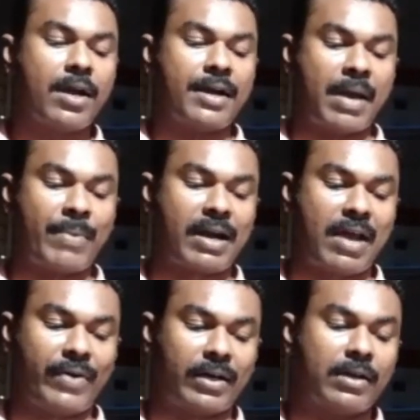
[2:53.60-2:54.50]
నెంబర్
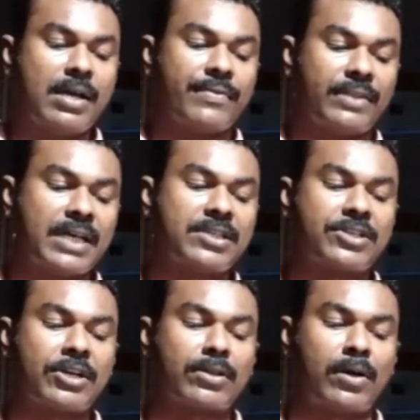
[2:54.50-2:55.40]
లెవెన్ దేశ
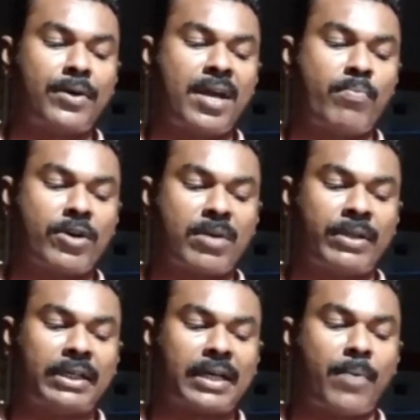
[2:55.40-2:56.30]
చరిత్రలోనే
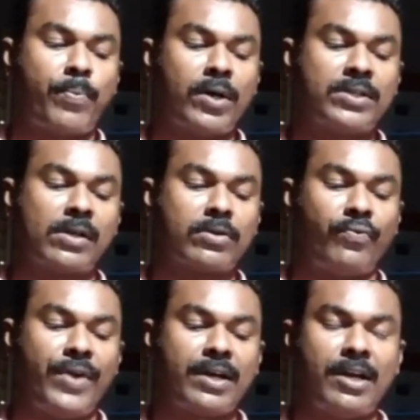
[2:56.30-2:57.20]
మొట్టమొదటగా పోలీసులకు
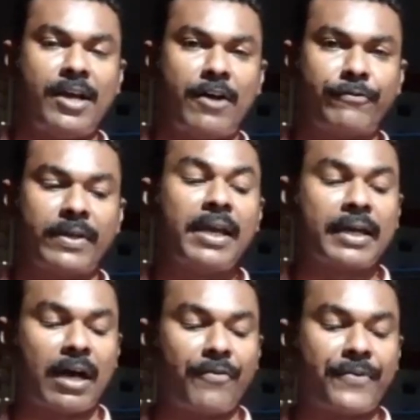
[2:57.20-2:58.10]
వీక్లీ ఆఫ్
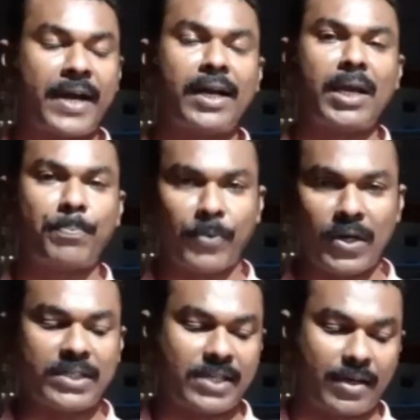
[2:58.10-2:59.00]
ఇక ఫ్రెండ్లీ
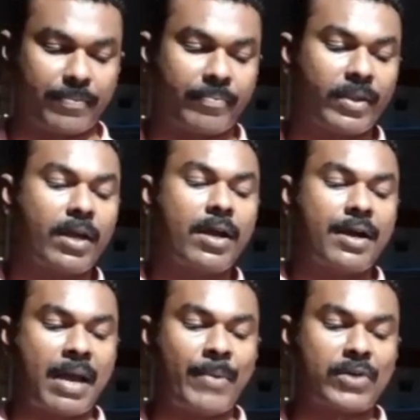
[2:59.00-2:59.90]
పోలీసింగ్
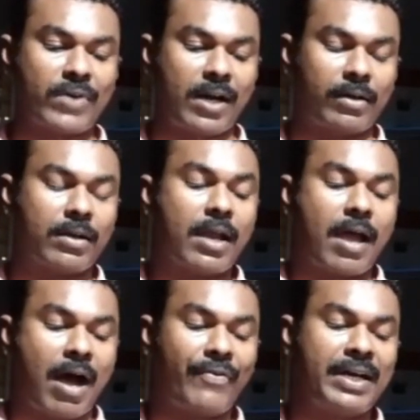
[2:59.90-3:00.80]
నెంబర్ ట్వెల్వ్
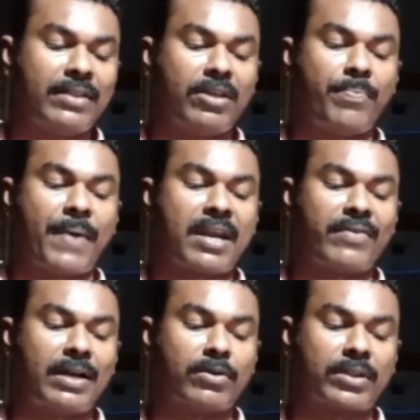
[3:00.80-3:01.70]
అవినీతి
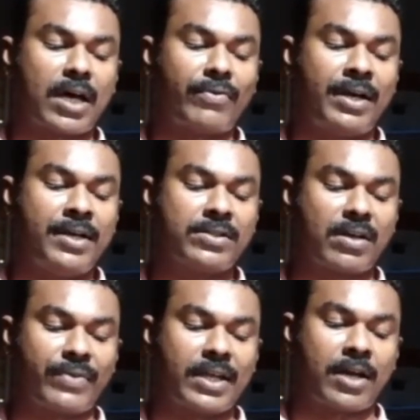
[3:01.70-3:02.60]
పైరవేలకు తావులేని ఇసుక
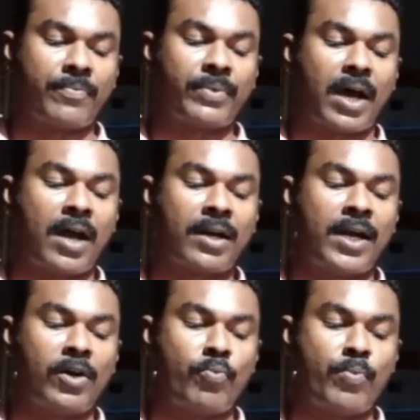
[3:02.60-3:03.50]
విధానం
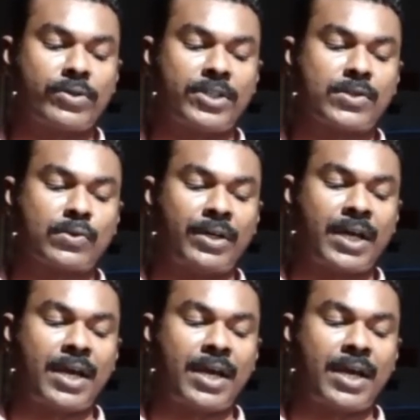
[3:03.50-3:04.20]
ఆన్లైన్లో బుక్ చేసుకుంటే